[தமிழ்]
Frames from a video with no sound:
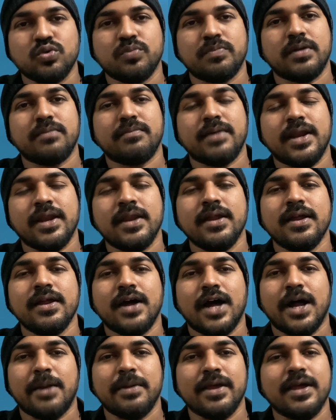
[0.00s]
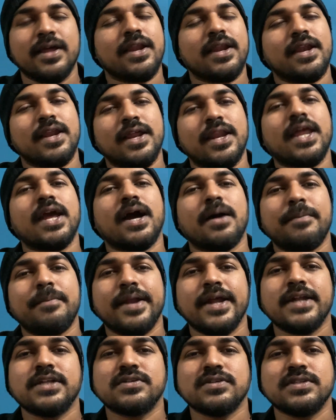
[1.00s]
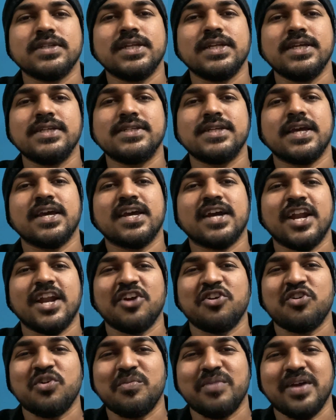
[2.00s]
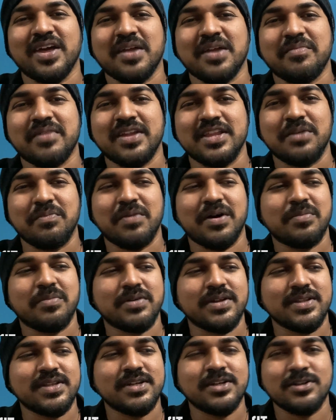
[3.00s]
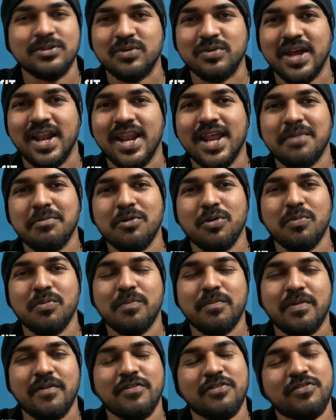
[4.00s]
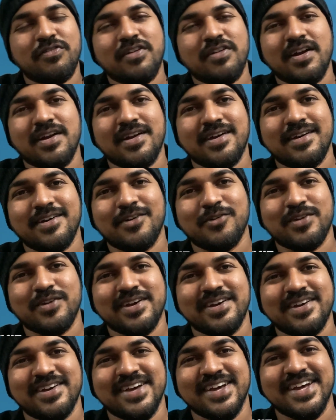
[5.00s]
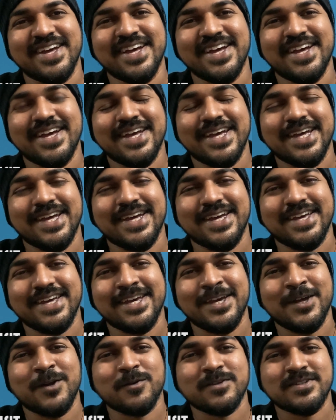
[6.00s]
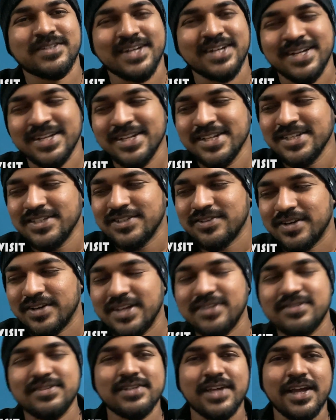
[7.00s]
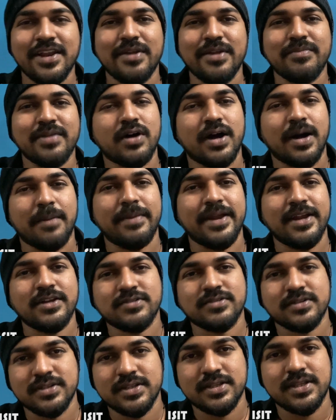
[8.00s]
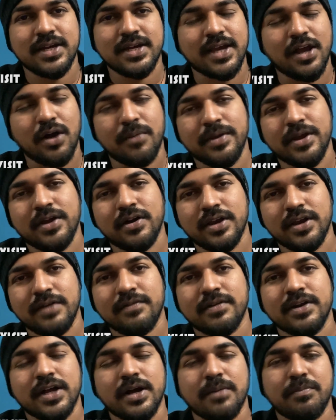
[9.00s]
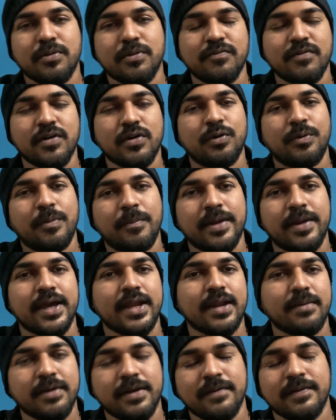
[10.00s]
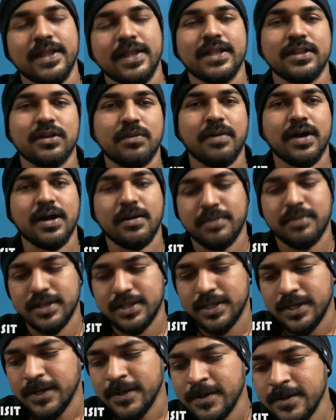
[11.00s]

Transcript: சூப்பர்மேன் அப்படிங்கிற நிறைய அப்டேட்ஸ் வந்து டிசிக்கு கிடைக்கும் அப்படிங்கிற மாதிரி எதிர்பார்க்கப்படுது ஸோ எல்லாருமே ரொம்ப பவர் பவர்ஃபுல்லான ஒரு ஹீரோஸ் தான் ஸோ டிசி சைட்லையும் நிறைய அப்டேட்ஸ் வந்து இந்த காமிகான் ஈவெண்ட்டுக்கு அப்புறம் வரும் அப்படிங்கிற மாதிரி வந்து எதிர்பார்க்கப்படுது